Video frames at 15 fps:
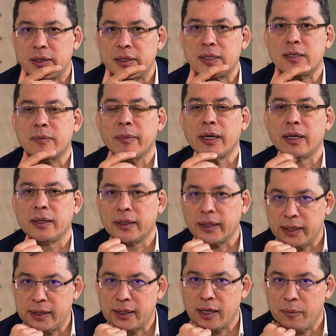Das ist meine
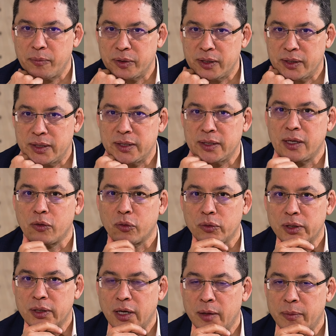dritte Company, die ich
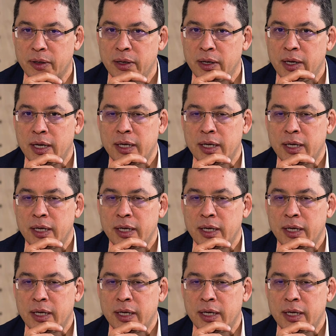gegründet habe.